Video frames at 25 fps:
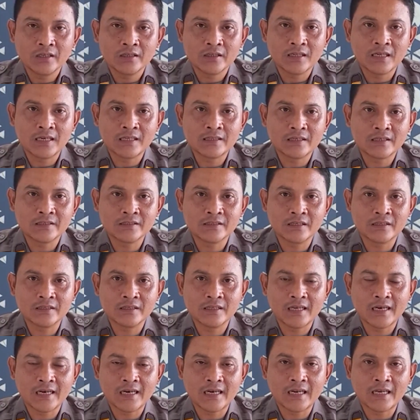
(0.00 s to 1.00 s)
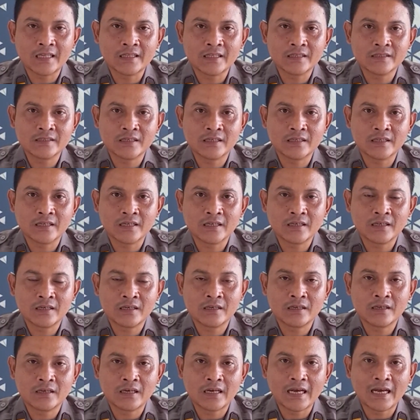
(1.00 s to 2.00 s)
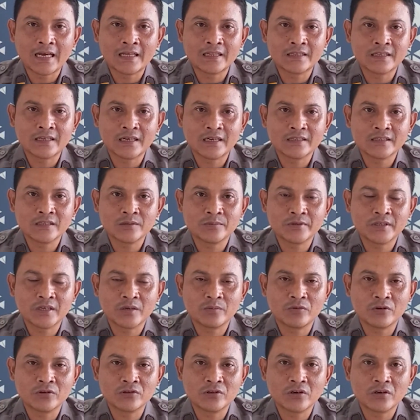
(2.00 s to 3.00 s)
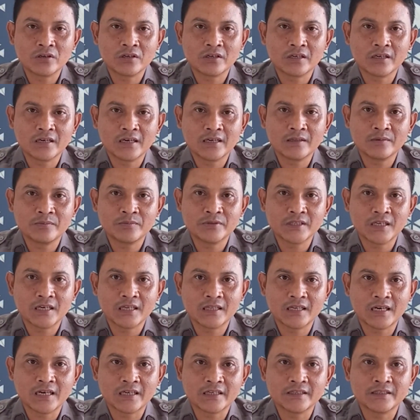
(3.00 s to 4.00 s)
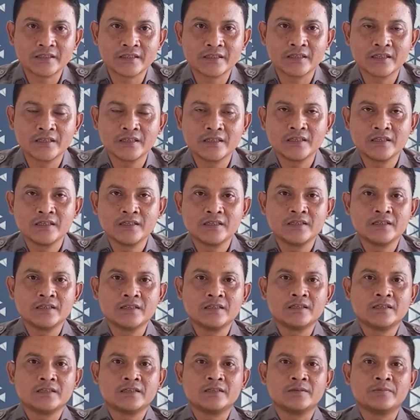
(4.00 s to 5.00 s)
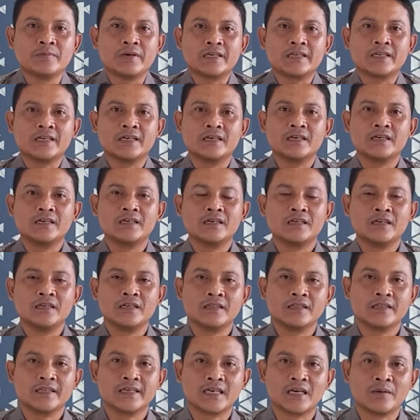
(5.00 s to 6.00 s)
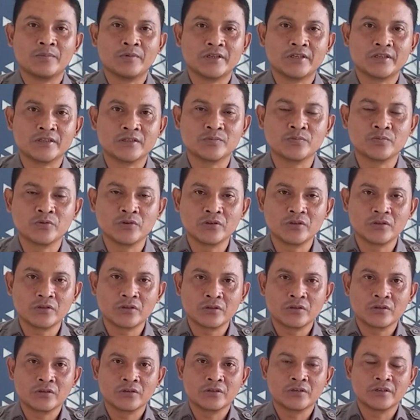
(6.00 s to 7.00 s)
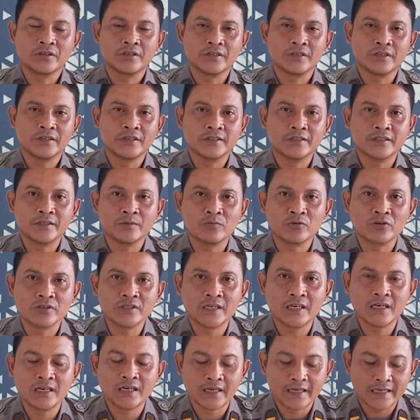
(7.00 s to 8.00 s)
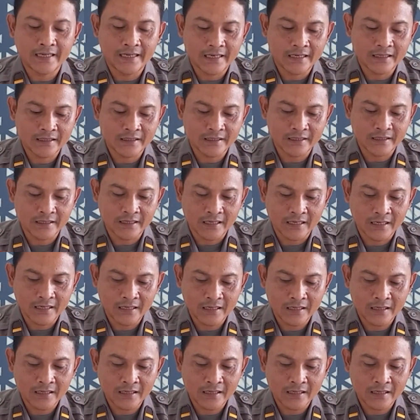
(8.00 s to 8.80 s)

telah terjadi laka lantas adalah antara sepeda motor dengan pejalan kaki di mana TKP tersebut di timurnya RTH